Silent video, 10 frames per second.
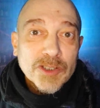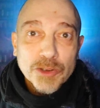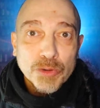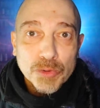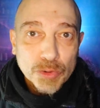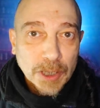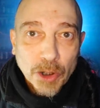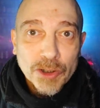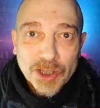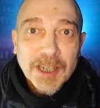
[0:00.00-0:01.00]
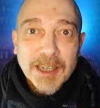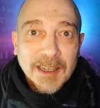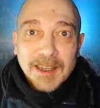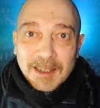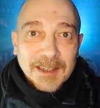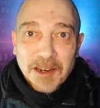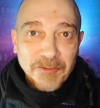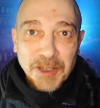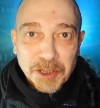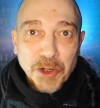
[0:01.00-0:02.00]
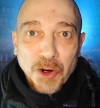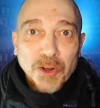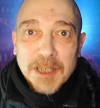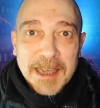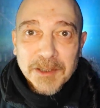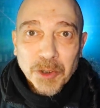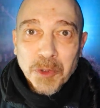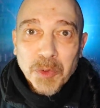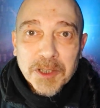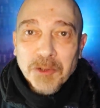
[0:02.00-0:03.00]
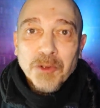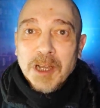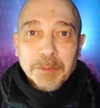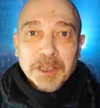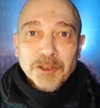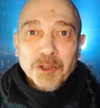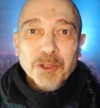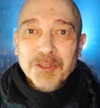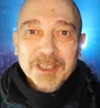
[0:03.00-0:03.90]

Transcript: queste sono tutte cose che nel video ho detto e quindi non capisco